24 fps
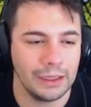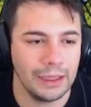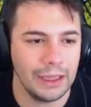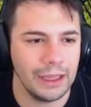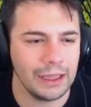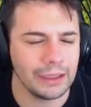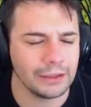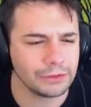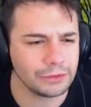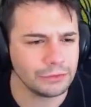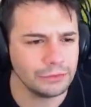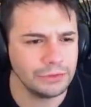
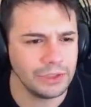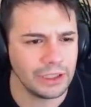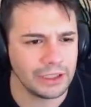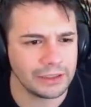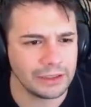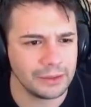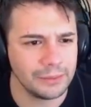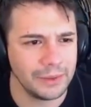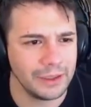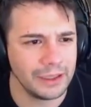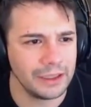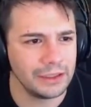Ah,
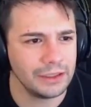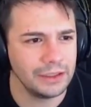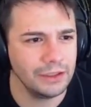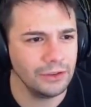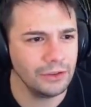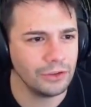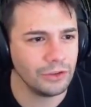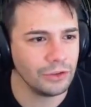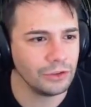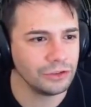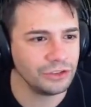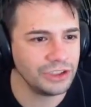scusate, ma io
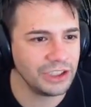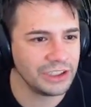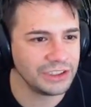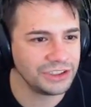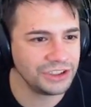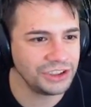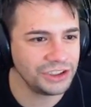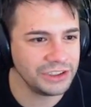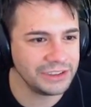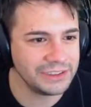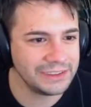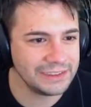ho già
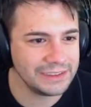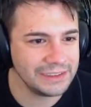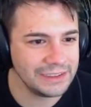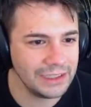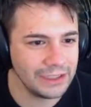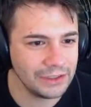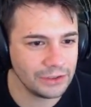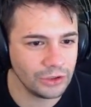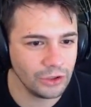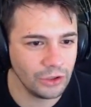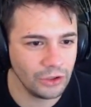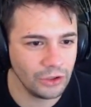cestina... No,